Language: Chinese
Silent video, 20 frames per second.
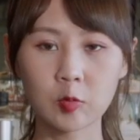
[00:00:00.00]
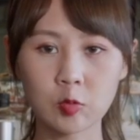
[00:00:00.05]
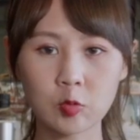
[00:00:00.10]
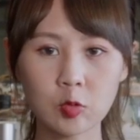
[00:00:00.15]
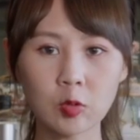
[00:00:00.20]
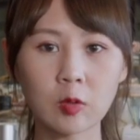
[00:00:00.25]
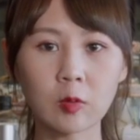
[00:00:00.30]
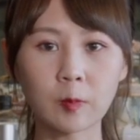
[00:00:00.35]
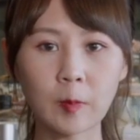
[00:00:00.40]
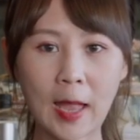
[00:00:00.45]

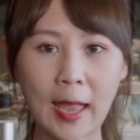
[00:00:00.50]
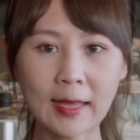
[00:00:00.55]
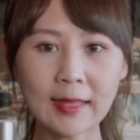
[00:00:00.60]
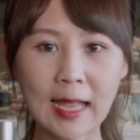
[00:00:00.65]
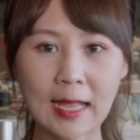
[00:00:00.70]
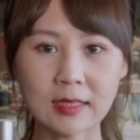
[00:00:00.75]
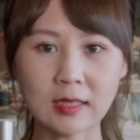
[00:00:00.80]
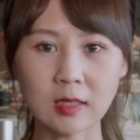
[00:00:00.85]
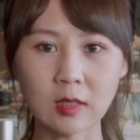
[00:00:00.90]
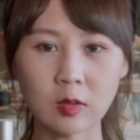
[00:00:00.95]
做拍
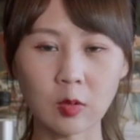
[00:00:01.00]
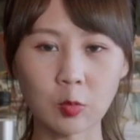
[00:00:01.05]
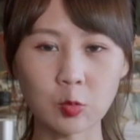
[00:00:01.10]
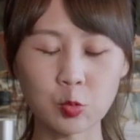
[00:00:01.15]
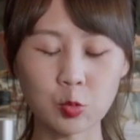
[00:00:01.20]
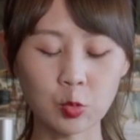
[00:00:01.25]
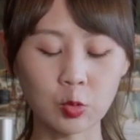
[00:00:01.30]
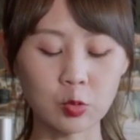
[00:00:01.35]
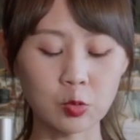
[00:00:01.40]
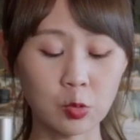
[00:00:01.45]
打这个
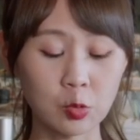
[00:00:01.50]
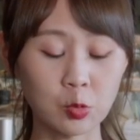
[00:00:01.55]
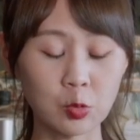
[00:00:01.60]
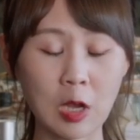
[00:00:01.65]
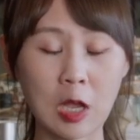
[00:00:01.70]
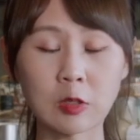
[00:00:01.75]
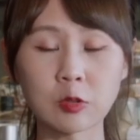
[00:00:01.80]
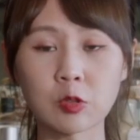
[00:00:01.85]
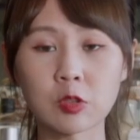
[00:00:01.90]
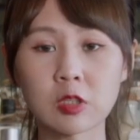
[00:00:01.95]
动作，最主
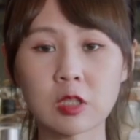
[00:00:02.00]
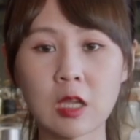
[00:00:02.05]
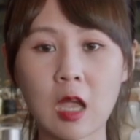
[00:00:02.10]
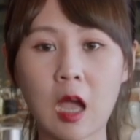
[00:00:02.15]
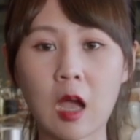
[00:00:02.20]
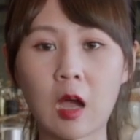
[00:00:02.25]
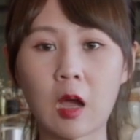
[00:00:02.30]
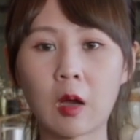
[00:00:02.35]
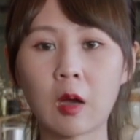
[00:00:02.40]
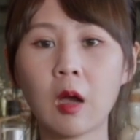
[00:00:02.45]
要就是
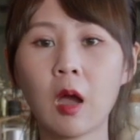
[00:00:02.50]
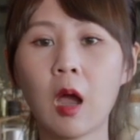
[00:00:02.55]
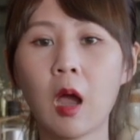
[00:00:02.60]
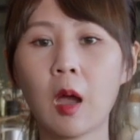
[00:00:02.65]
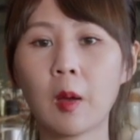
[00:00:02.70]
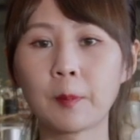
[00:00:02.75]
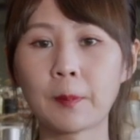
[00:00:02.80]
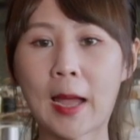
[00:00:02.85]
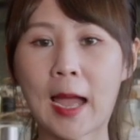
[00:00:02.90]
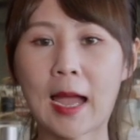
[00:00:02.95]
要
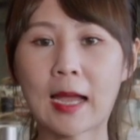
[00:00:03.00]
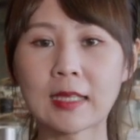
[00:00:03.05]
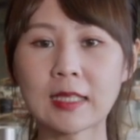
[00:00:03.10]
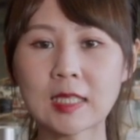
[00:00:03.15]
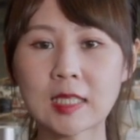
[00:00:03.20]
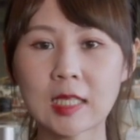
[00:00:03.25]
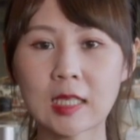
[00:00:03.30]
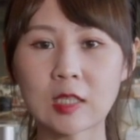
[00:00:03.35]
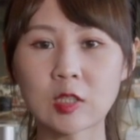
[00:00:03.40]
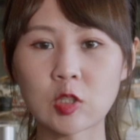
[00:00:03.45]
把一
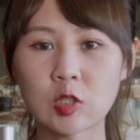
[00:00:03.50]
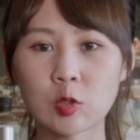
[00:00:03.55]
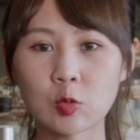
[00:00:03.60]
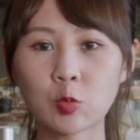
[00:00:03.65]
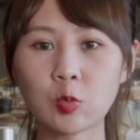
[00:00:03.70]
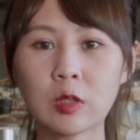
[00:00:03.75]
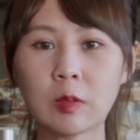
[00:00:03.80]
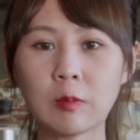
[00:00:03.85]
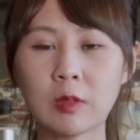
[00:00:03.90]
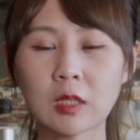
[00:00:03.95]
些植
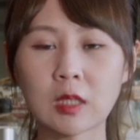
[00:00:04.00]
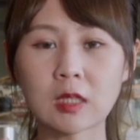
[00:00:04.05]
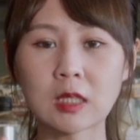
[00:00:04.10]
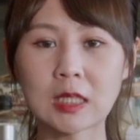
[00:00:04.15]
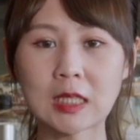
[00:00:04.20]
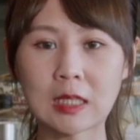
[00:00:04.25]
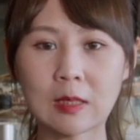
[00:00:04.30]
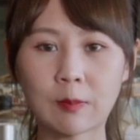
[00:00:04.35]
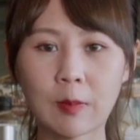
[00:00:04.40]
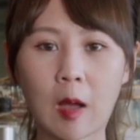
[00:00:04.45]
物里面的
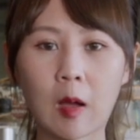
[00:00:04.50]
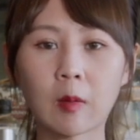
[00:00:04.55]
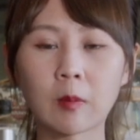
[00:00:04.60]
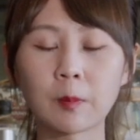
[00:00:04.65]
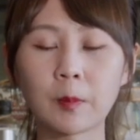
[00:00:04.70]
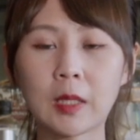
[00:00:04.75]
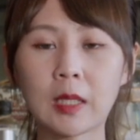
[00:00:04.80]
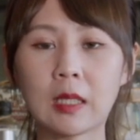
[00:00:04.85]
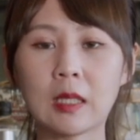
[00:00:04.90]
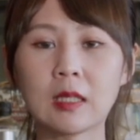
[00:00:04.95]
细胞
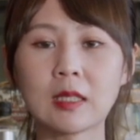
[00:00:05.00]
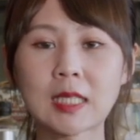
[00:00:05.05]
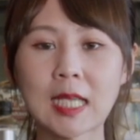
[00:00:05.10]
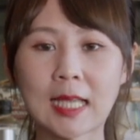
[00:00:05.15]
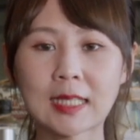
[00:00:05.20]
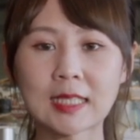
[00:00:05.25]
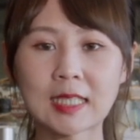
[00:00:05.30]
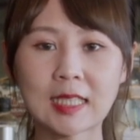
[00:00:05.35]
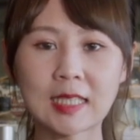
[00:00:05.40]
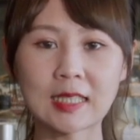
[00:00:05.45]
壁
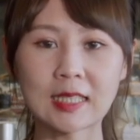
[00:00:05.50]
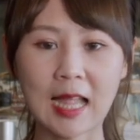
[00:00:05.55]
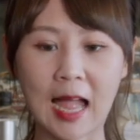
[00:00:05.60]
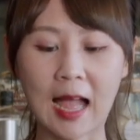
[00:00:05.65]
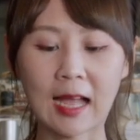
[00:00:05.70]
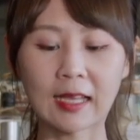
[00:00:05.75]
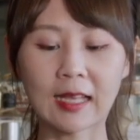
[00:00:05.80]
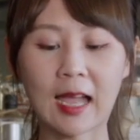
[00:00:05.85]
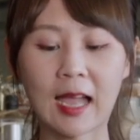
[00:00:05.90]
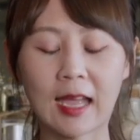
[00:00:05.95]
香气
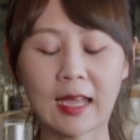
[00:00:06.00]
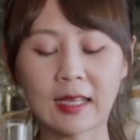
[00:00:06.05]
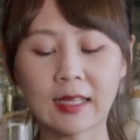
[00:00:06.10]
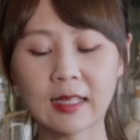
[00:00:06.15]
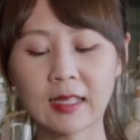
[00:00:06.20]
打开，